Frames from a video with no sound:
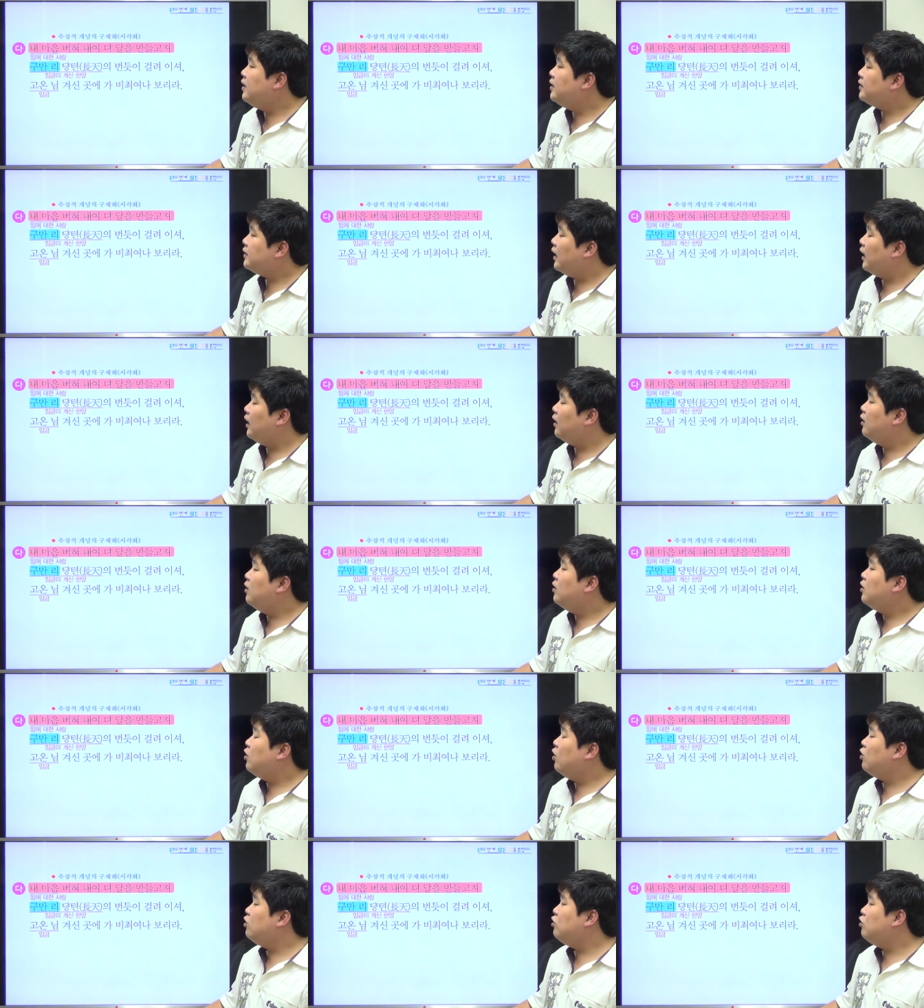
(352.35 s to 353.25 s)
자,
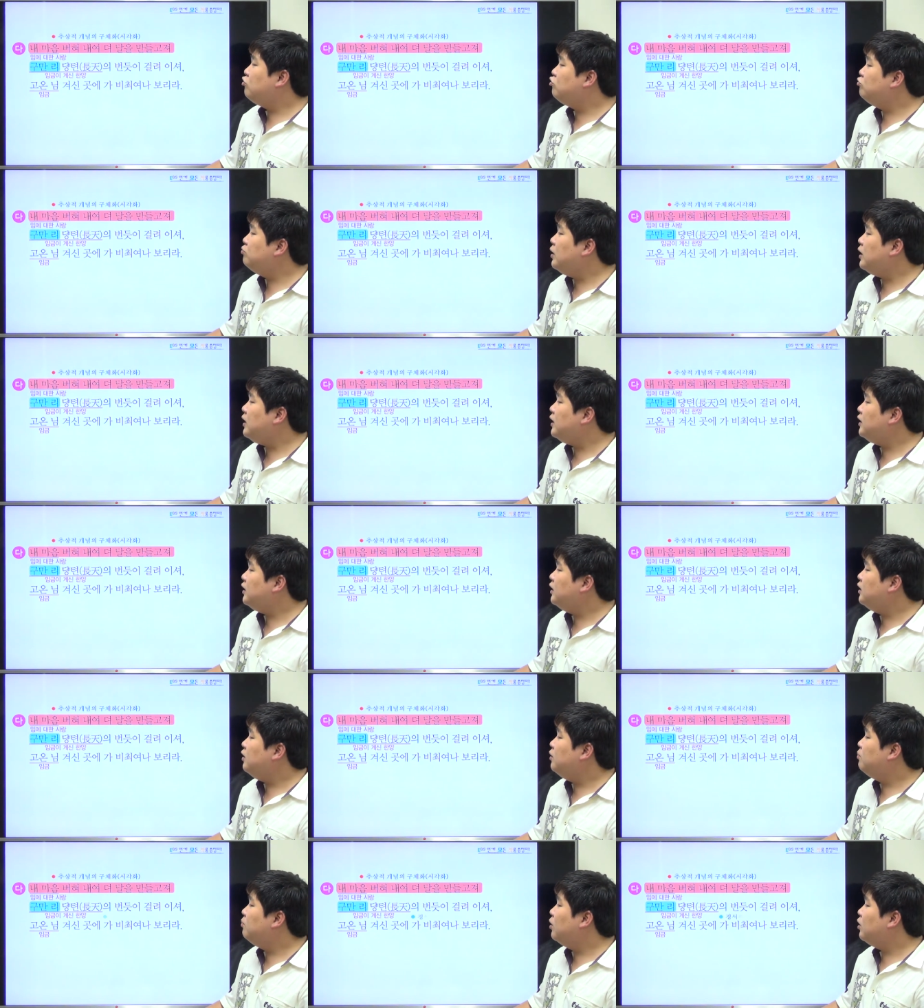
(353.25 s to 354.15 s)
여기서
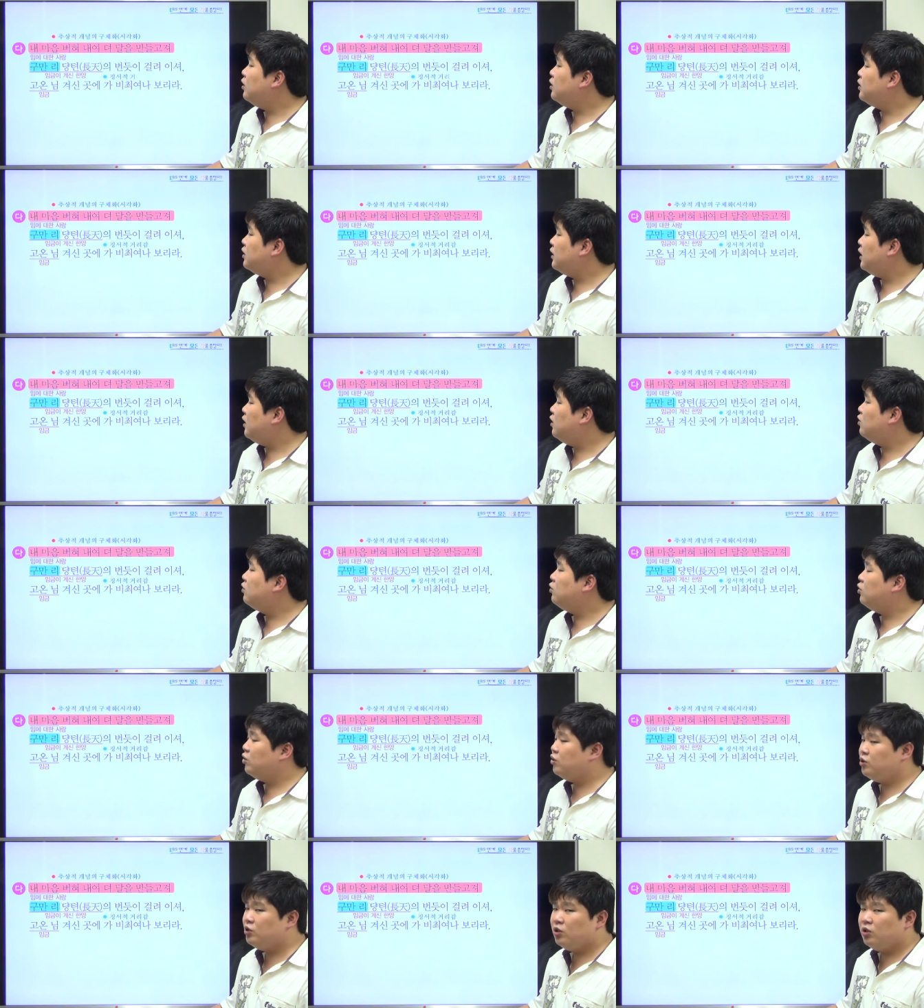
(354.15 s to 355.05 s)
구말리는 뭐를 뜻하여?
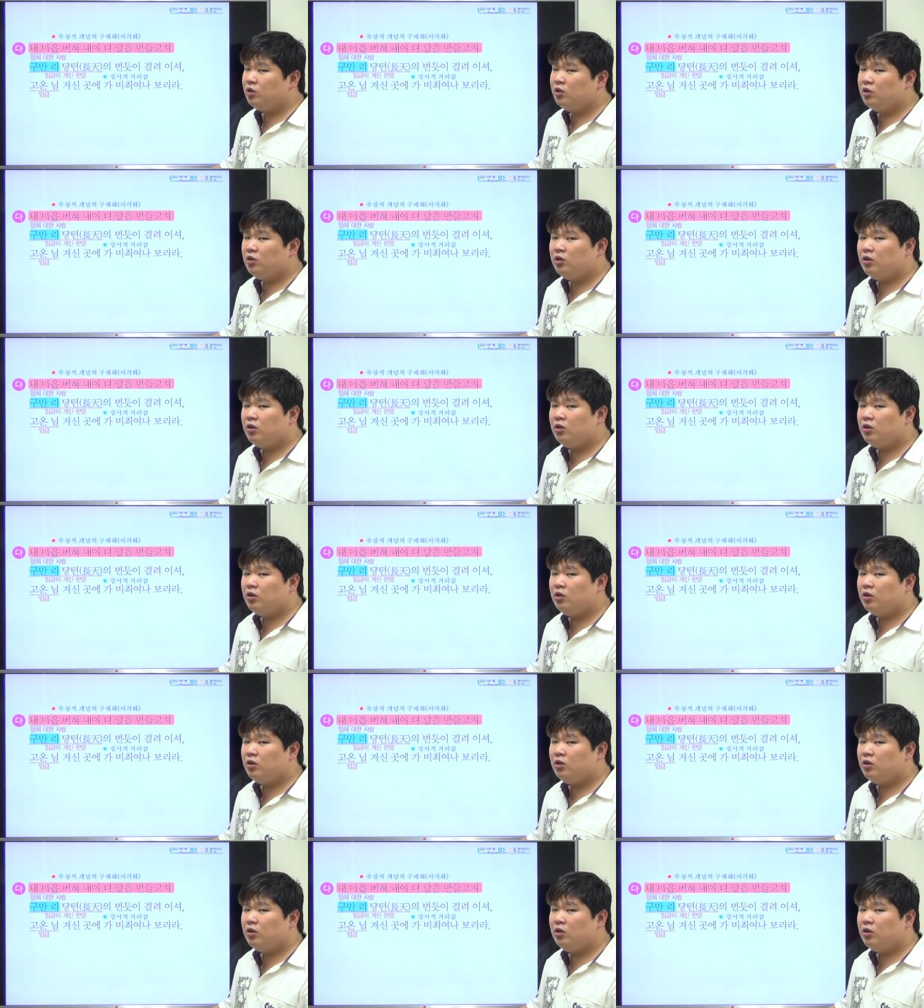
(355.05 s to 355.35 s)
그렇죠.